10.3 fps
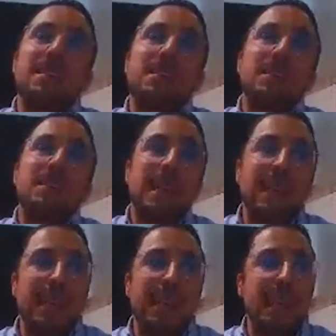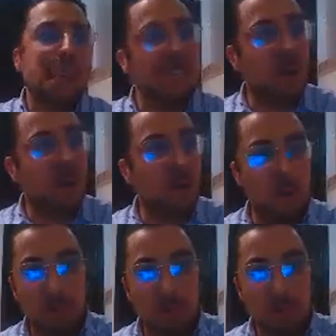السالاريي كاين اللي
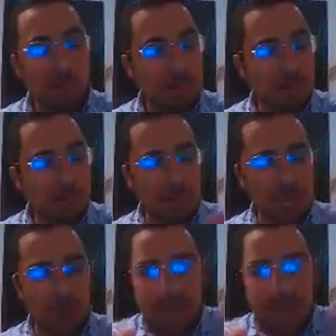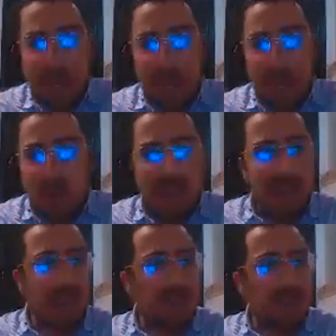تيقول بصحته
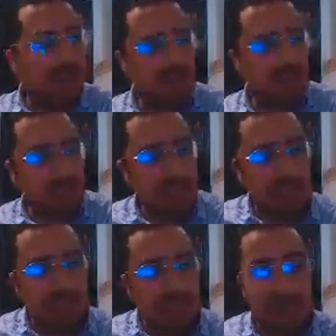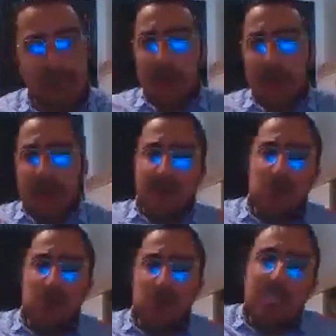انا لا عندي سالير
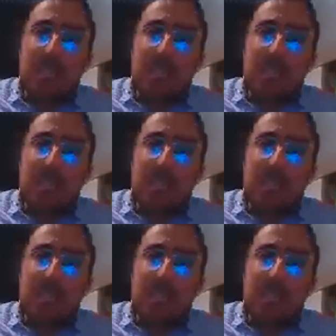سي اون